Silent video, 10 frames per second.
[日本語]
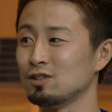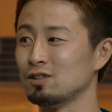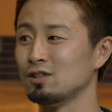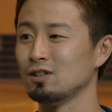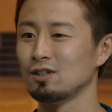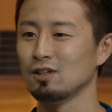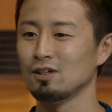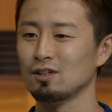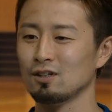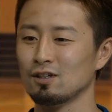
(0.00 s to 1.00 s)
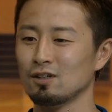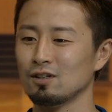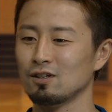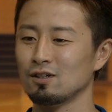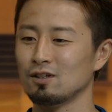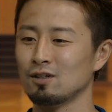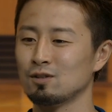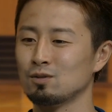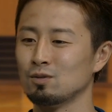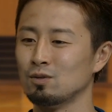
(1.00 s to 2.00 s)
はいはいうん、なん
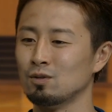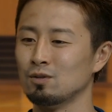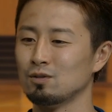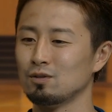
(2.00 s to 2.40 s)
かその